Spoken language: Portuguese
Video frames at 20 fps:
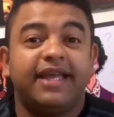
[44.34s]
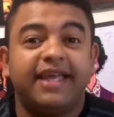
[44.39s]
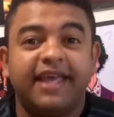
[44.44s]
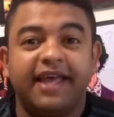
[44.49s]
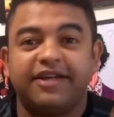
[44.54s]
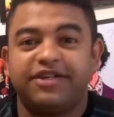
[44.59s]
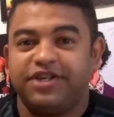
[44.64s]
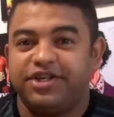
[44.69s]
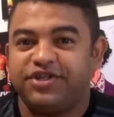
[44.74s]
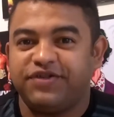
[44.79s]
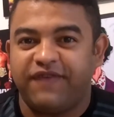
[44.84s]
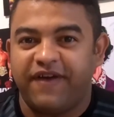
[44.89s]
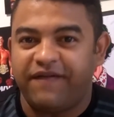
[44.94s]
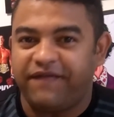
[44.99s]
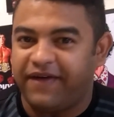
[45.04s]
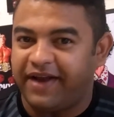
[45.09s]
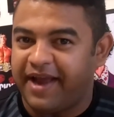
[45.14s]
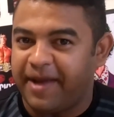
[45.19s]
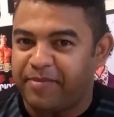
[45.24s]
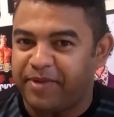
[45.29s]
que a gente vai
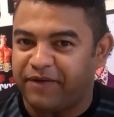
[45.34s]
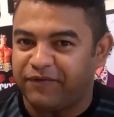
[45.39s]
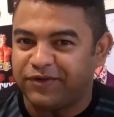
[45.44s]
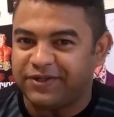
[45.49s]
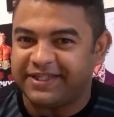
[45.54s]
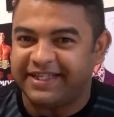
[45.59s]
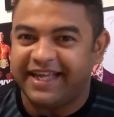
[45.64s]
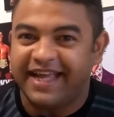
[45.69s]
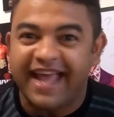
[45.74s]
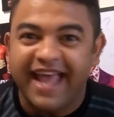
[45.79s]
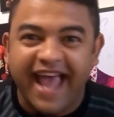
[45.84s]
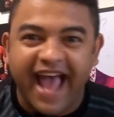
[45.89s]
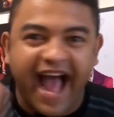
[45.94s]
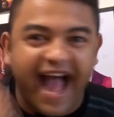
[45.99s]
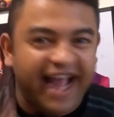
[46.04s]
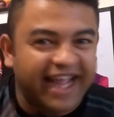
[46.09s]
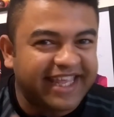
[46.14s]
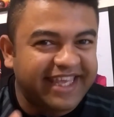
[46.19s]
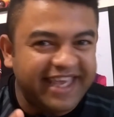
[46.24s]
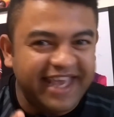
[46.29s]
falar para você
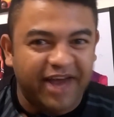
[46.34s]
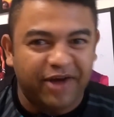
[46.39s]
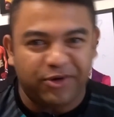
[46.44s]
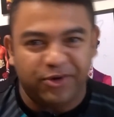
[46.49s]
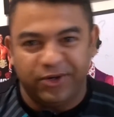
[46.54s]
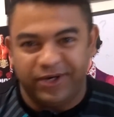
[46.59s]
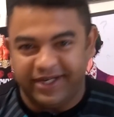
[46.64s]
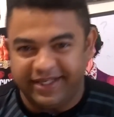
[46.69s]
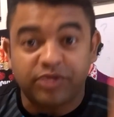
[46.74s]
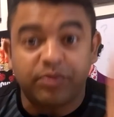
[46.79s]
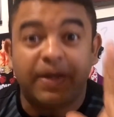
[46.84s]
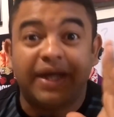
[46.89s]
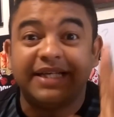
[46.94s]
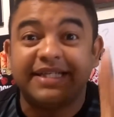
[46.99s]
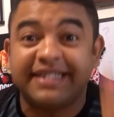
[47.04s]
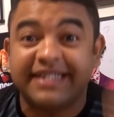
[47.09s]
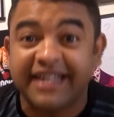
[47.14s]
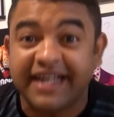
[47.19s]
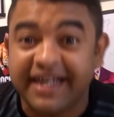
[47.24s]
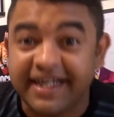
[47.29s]
aqui agora.
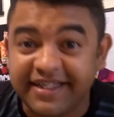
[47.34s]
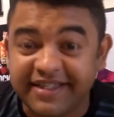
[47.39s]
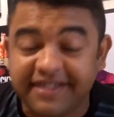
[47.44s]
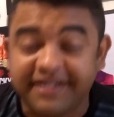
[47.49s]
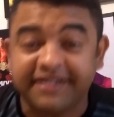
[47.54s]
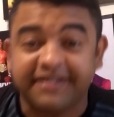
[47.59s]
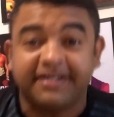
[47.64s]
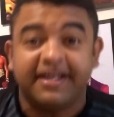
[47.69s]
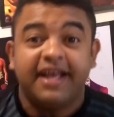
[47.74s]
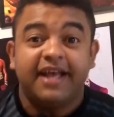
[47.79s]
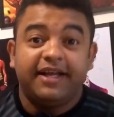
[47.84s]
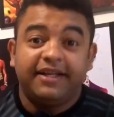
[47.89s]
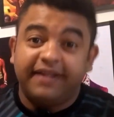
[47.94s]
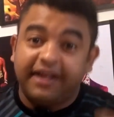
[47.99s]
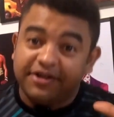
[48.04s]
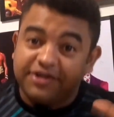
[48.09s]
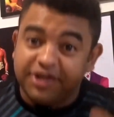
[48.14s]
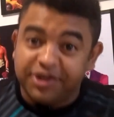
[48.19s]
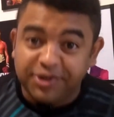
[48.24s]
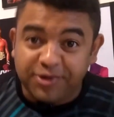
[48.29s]
Mas antes
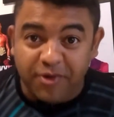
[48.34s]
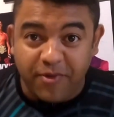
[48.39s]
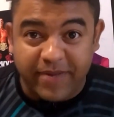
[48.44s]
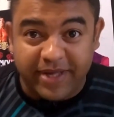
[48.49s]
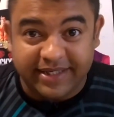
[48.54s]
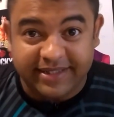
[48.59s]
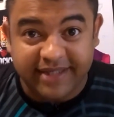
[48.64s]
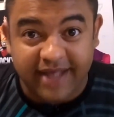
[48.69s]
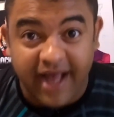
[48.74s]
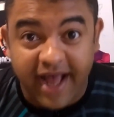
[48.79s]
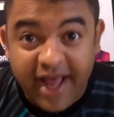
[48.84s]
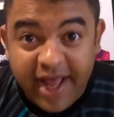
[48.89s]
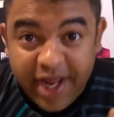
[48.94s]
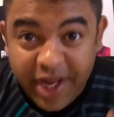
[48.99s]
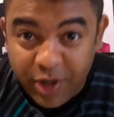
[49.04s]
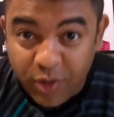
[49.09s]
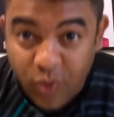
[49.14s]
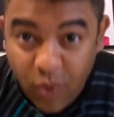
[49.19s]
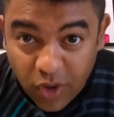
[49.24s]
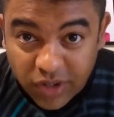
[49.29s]
da gente começar,
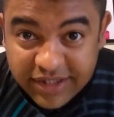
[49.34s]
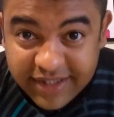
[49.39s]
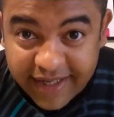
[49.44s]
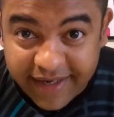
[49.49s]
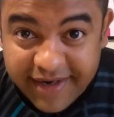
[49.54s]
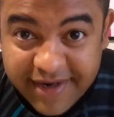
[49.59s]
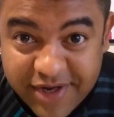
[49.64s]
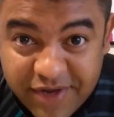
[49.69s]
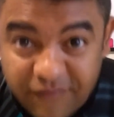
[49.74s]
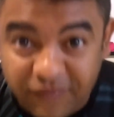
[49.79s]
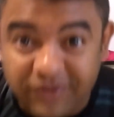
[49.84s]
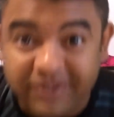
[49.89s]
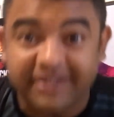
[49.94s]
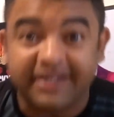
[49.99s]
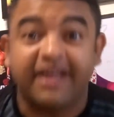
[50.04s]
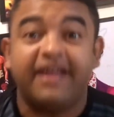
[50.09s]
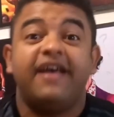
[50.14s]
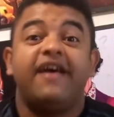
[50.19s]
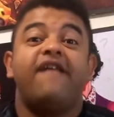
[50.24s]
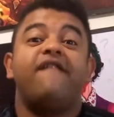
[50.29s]
eu gostaria que
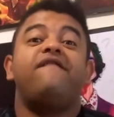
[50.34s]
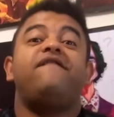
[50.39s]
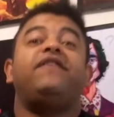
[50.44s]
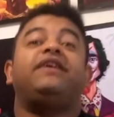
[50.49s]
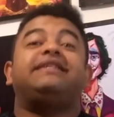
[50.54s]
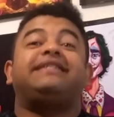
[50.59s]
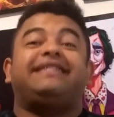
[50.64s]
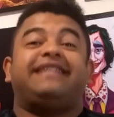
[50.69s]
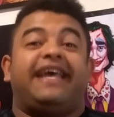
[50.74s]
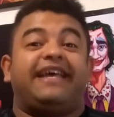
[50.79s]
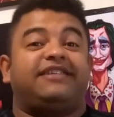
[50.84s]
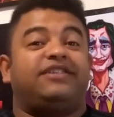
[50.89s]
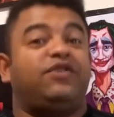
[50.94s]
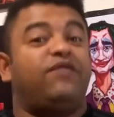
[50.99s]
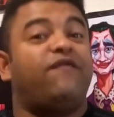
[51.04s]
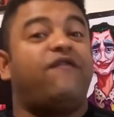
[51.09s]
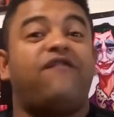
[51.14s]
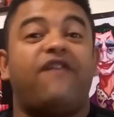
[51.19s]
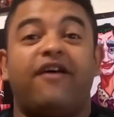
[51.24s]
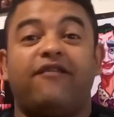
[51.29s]
você fizesse
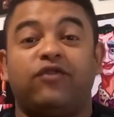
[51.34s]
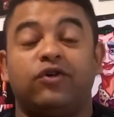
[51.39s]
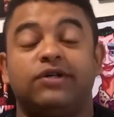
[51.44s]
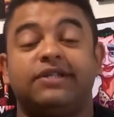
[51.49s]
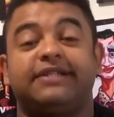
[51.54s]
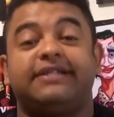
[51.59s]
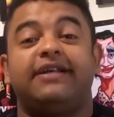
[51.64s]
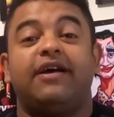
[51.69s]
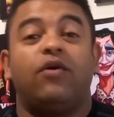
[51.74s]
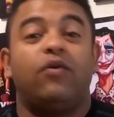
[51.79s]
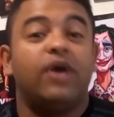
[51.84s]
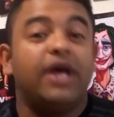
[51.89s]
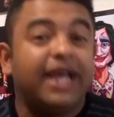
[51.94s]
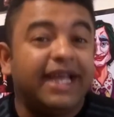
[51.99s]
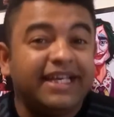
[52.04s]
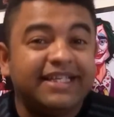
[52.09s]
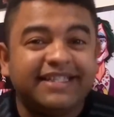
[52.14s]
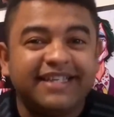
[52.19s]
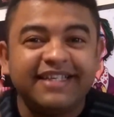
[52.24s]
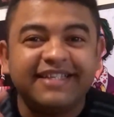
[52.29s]
um favorzão
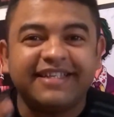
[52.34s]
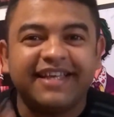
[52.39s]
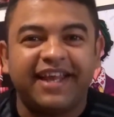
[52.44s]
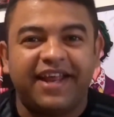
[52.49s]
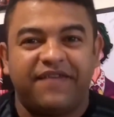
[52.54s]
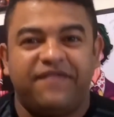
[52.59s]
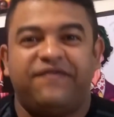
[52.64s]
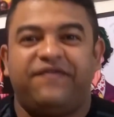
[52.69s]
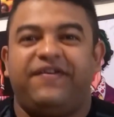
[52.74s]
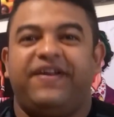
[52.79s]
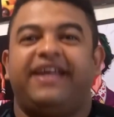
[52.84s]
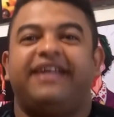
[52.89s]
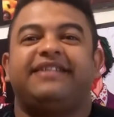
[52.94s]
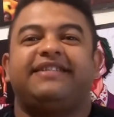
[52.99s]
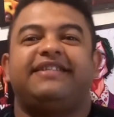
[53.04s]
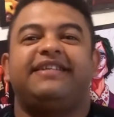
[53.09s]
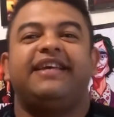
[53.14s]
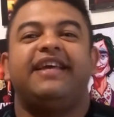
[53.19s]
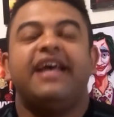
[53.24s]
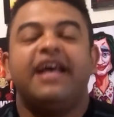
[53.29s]
e se
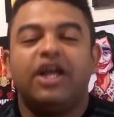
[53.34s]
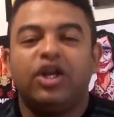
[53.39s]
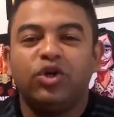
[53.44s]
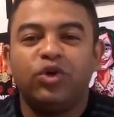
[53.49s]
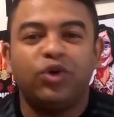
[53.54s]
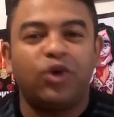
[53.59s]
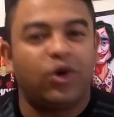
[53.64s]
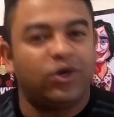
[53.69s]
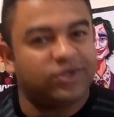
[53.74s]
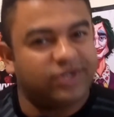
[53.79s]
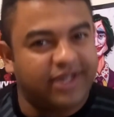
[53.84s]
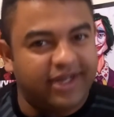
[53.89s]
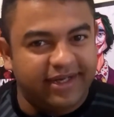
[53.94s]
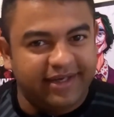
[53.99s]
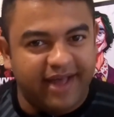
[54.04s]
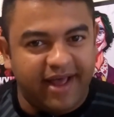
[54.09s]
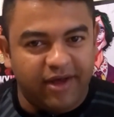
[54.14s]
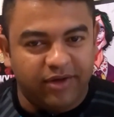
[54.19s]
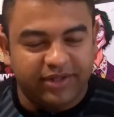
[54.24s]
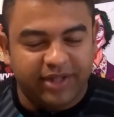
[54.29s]
inscrevesse no nosso
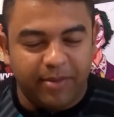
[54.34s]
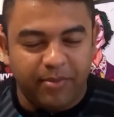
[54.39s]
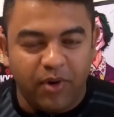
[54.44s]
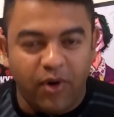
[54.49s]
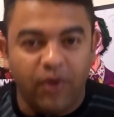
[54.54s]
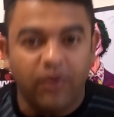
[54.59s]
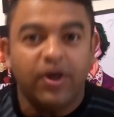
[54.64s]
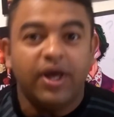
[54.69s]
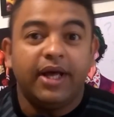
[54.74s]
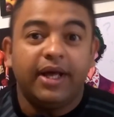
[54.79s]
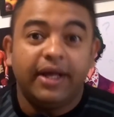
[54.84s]
canal, tá bom?